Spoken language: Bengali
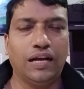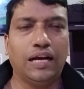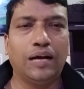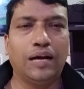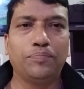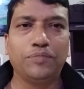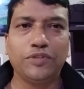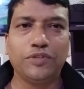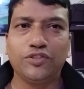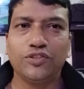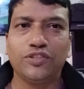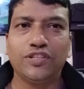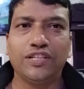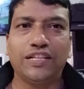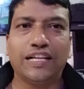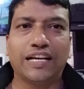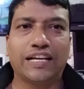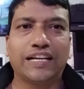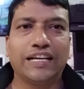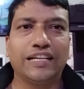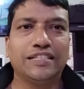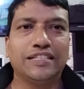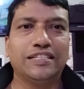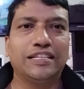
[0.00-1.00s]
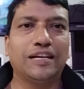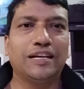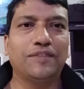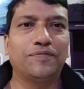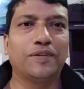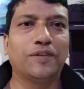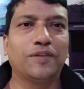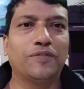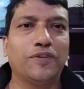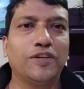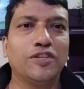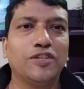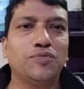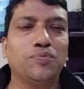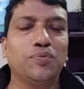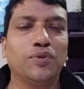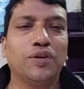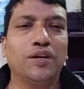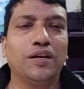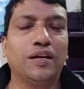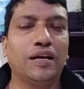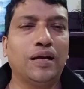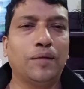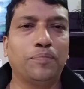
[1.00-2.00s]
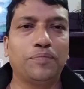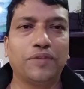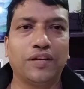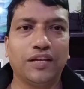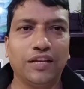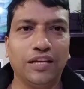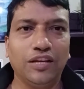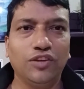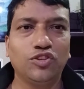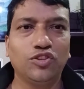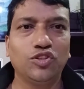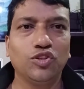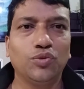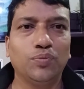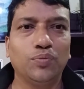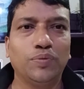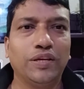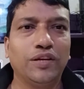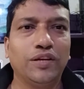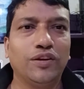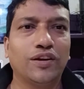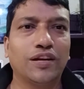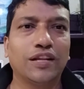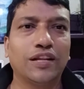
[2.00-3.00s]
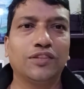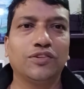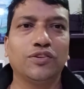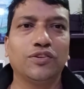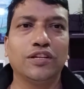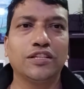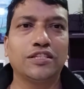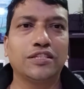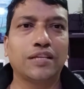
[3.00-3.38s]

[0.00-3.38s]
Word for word: আপনি যদি দেখেন যে আপনার ফেসবুক আপনার ইউটিউবে হঠাৎ করে